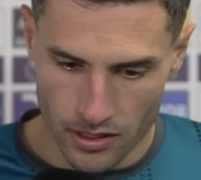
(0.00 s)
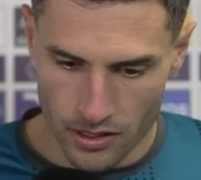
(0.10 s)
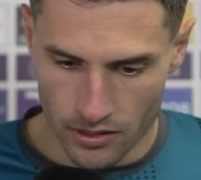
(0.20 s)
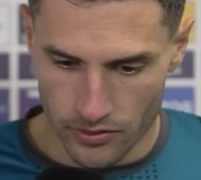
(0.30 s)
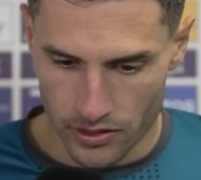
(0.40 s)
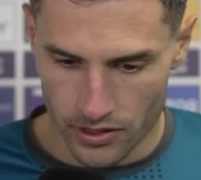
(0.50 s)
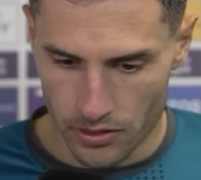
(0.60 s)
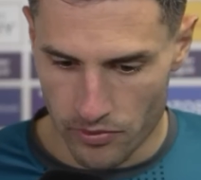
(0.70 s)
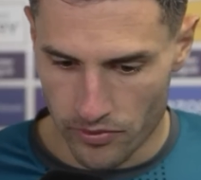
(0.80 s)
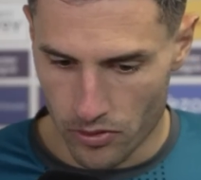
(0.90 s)
งทีมในเก
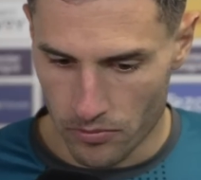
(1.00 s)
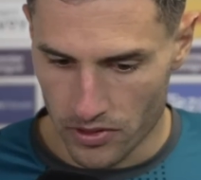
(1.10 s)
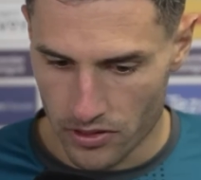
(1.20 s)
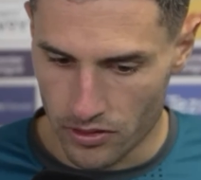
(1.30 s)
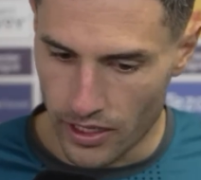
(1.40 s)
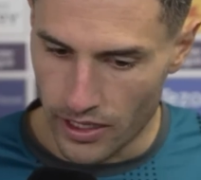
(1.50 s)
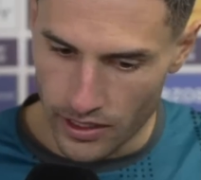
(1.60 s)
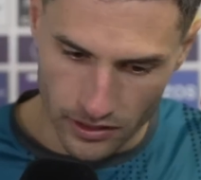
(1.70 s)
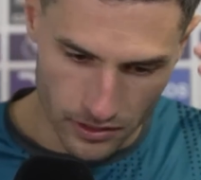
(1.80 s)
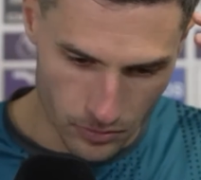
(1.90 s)
มนี้ ส่วนทางด้าน